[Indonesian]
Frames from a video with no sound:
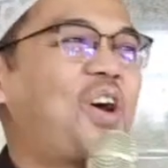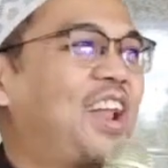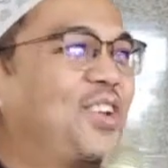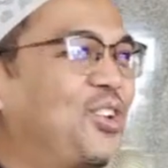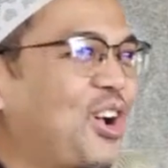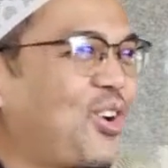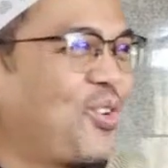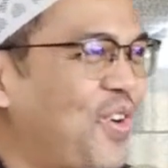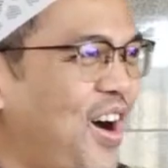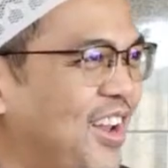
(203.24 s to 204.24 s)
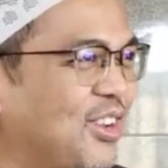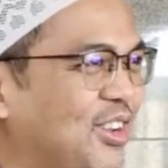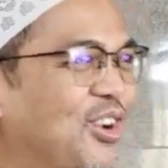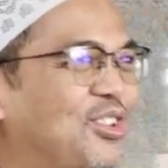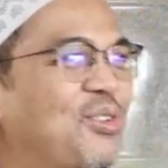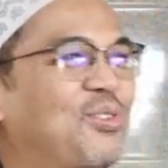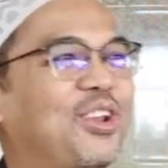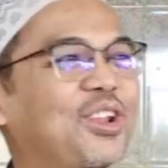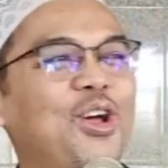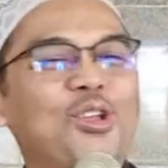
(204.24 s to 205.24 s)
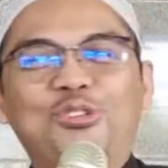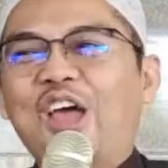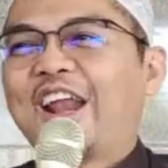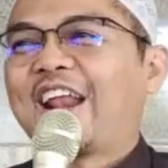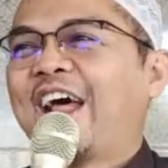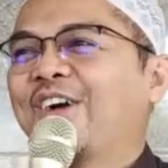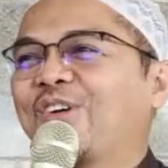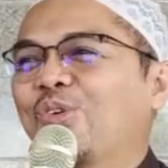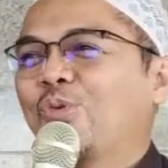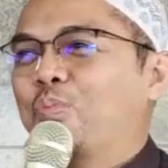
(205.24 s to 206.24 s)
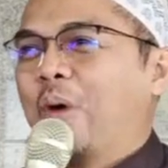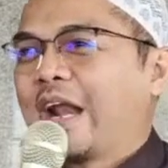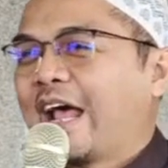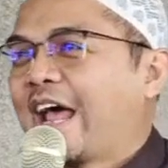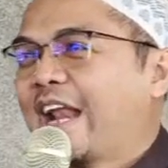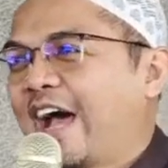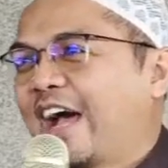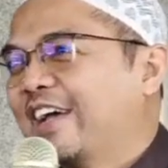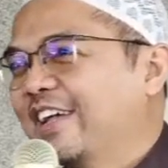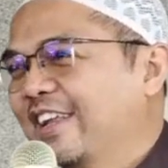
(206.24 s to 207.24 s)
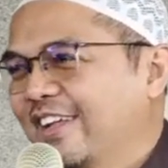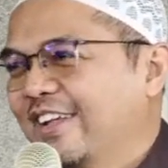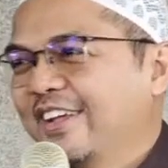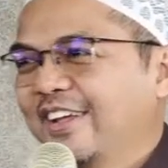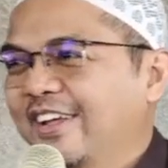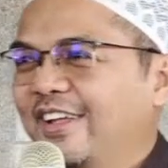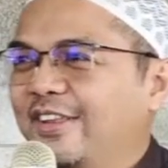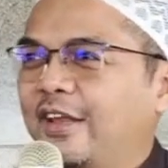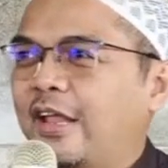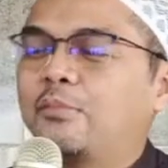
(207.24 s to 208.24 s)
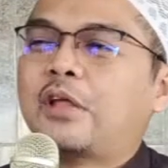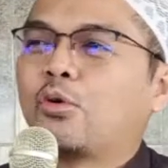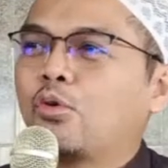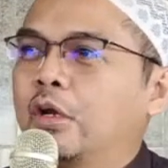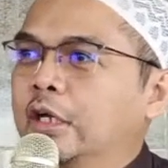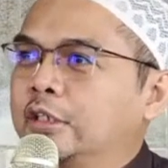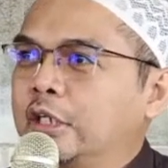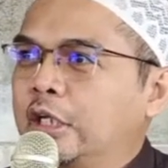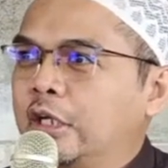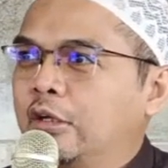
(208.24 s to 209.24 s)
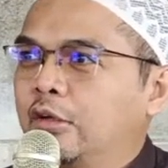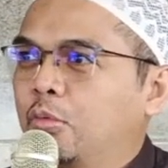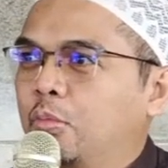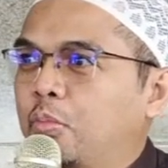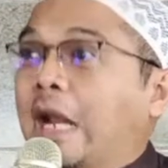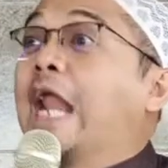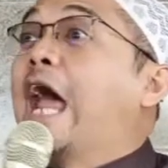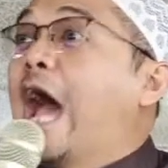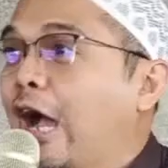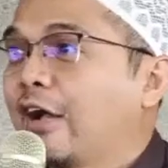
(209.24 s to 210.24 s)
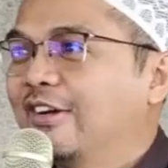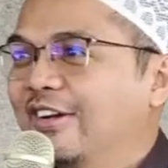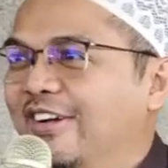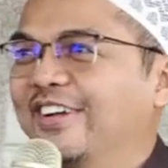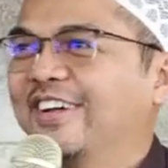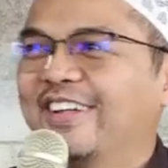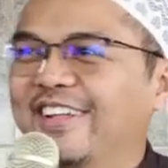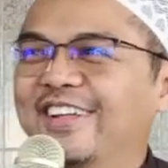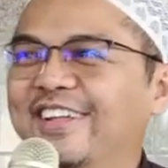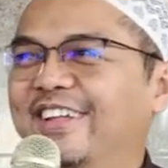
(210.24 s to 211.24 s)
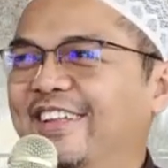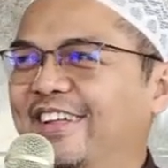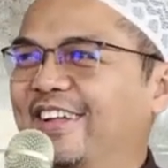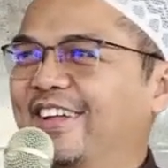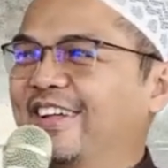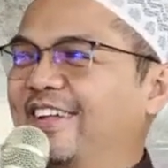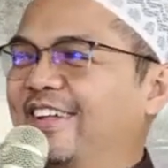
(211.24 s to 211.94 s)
waduh saku sakumaha 250 cara rangkung bararadag lain jagung letik baradag uh